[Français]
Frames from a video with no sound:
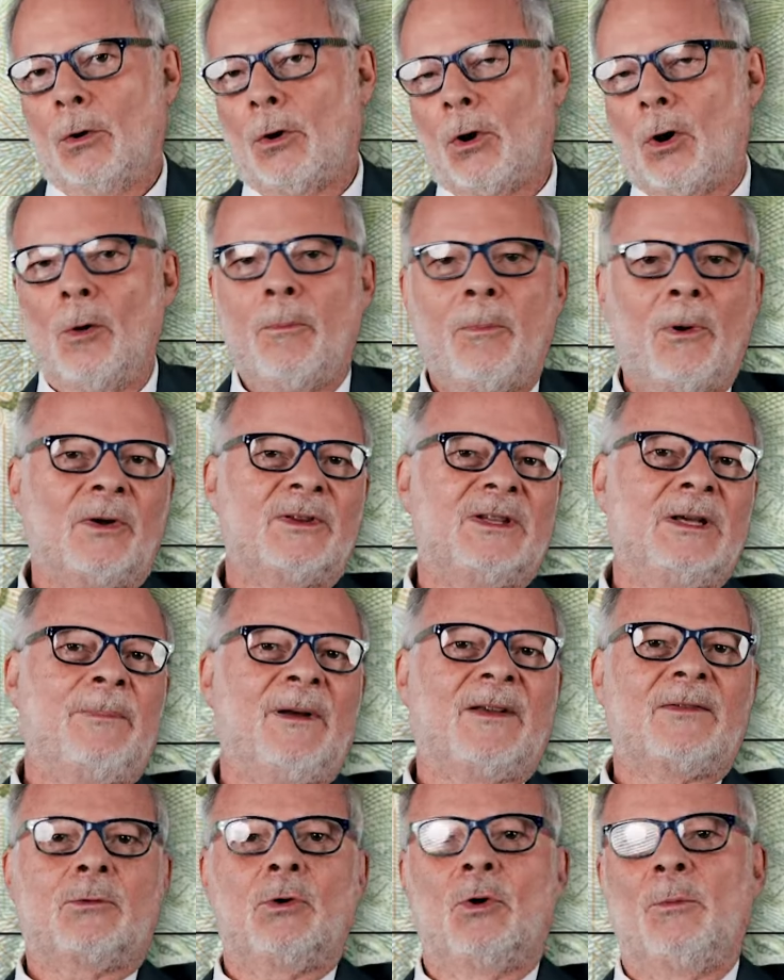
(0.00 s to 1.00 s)
reportées
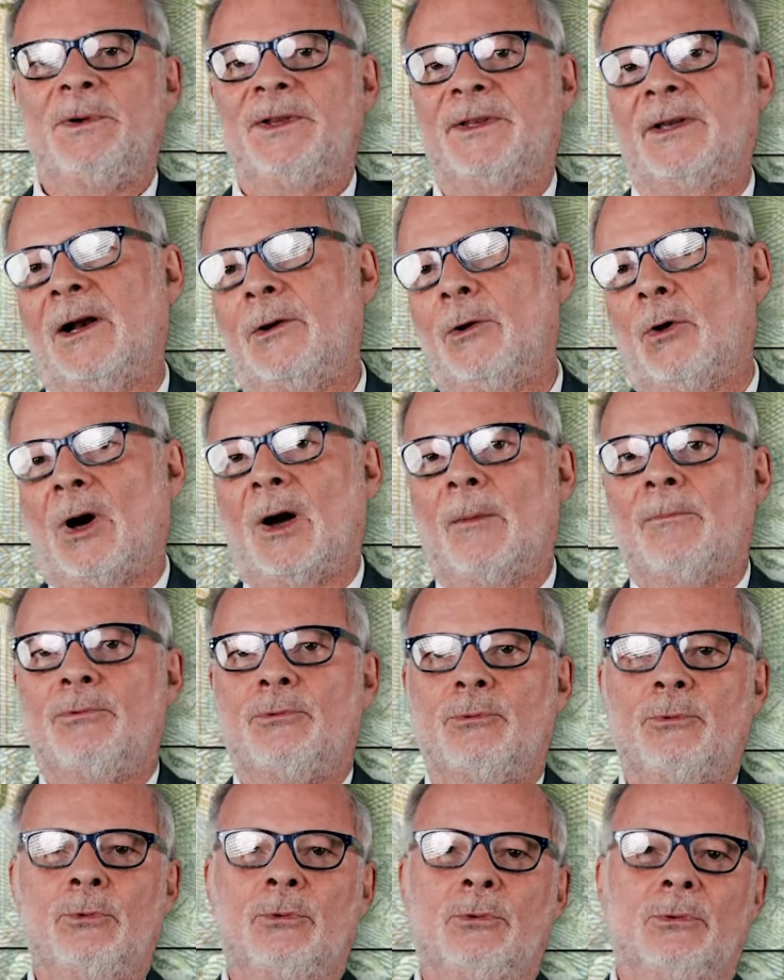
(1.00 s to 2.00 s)
parce que l'hôpital n'aura
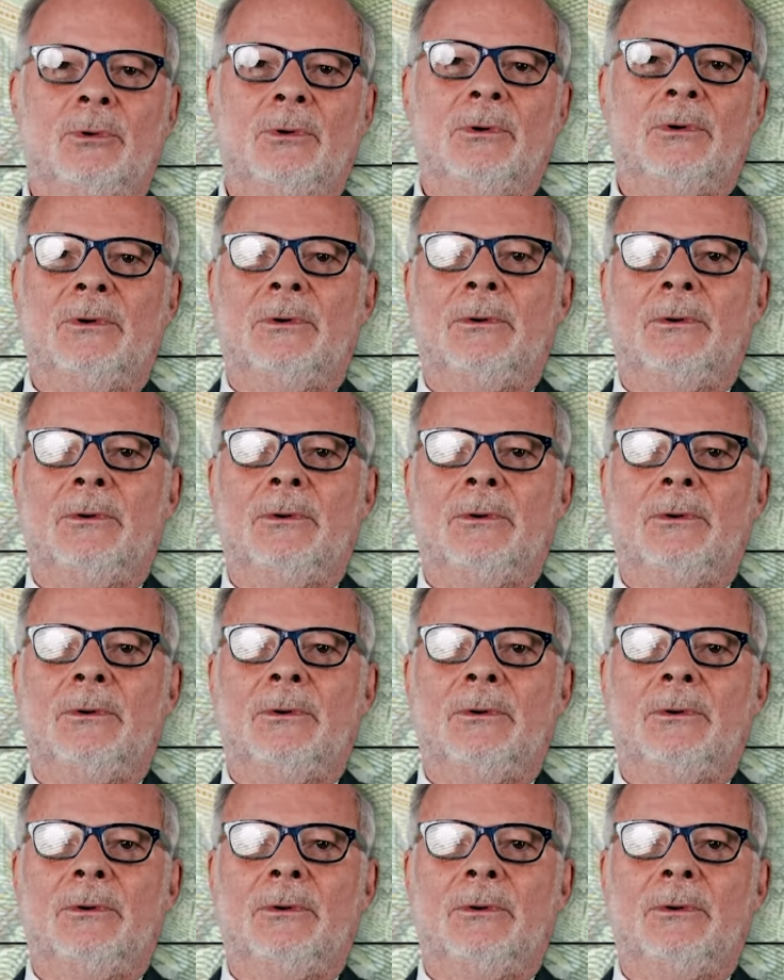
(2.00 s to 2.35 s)
plus,